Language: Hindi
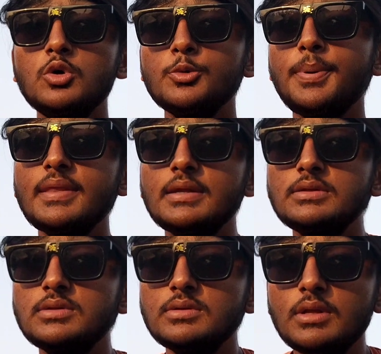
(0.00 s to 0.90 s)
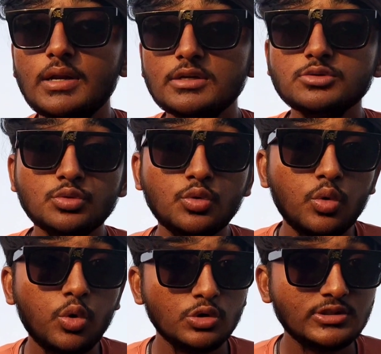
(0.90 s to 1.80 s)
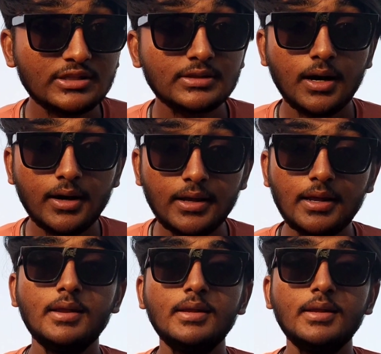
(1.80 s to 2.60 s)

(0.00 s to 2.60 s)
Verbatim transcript: उत्पादन देना शुरू हो जाता है